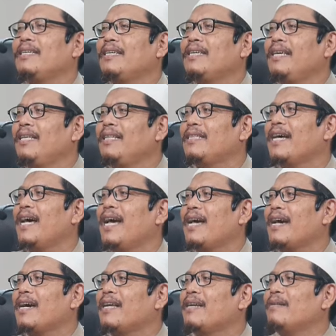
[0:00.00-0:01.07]
kita
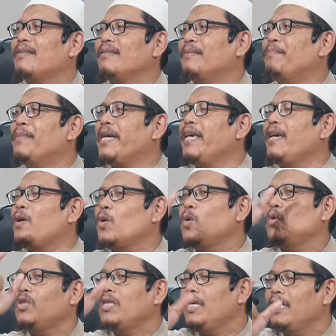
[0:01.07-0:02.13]
akan
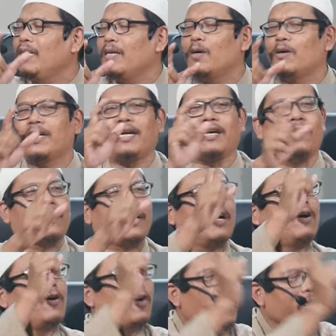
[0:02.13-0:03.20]
mengikuti orang-orang
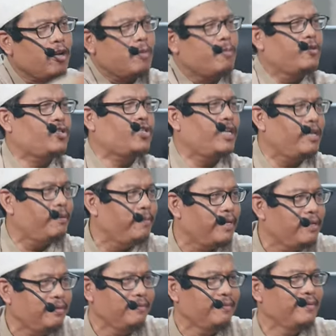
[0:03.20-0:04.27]
khairul muslimin